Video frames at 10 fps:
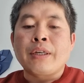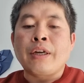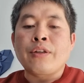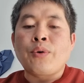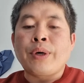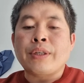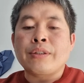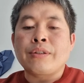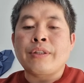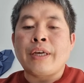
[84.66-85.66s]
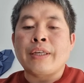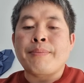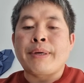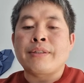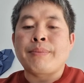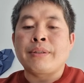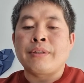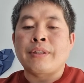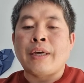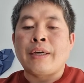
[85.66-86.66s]
그러나 여호와께서는 나에게
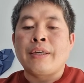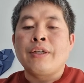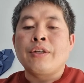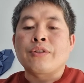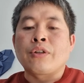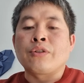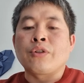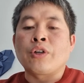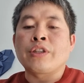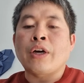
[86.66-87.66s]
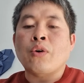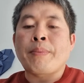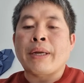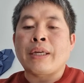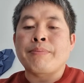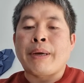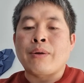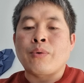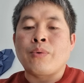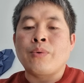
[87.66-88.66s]
말씀하셨다. 너는 어리다고 말하지
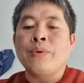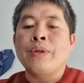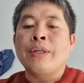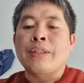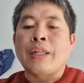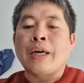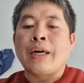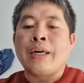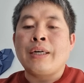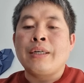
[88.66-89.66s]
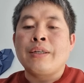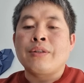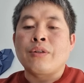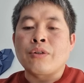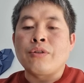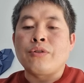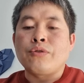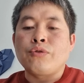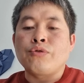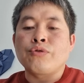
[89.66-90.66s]
말고 내가 너를
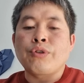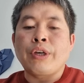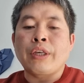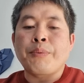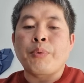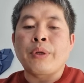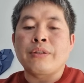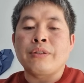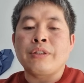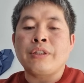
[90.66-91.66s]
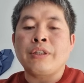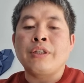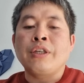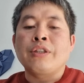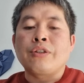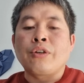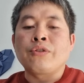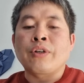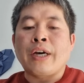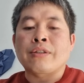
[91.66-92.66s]
누구에게 보내든지
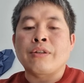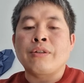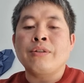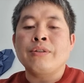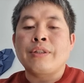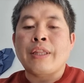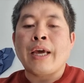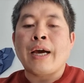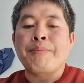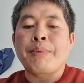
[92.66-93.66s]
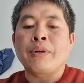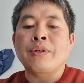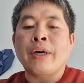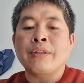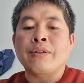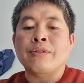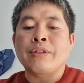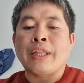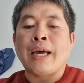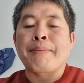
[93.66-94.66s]
너는 가서 내가 명령한
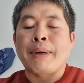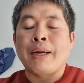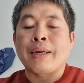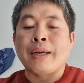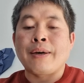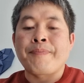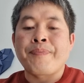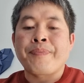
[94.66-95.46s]
것을 다 말하라.